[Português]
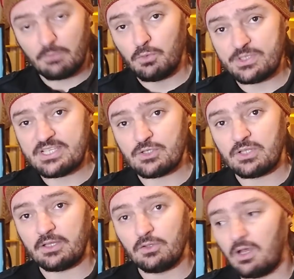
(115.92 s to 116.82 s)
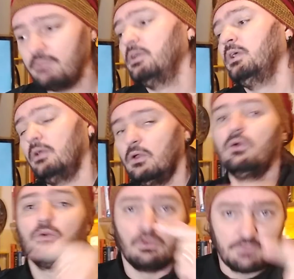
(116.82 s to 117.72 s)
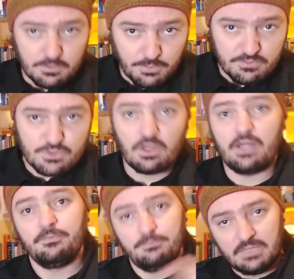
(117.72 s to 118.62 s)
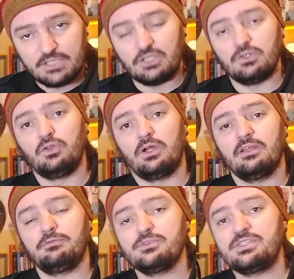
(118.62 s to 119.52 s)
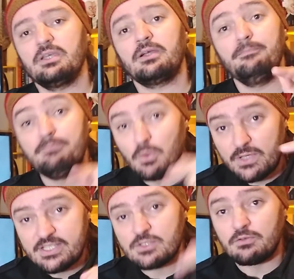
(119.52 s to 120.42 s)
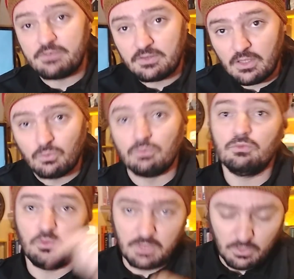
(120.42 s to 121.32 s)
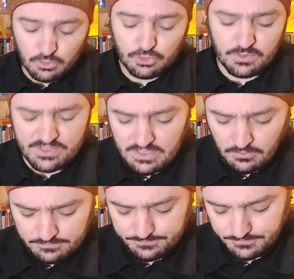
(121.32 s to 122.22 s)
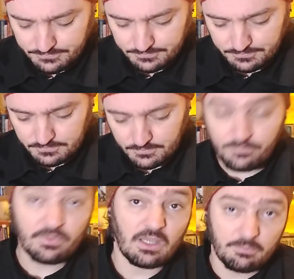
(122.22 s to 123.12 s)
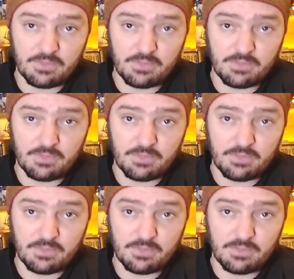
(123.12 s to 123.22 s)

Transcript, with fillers: 1889, governo provisório, Marechal Deodoro da Fonseca, 1891, uma Constituição, a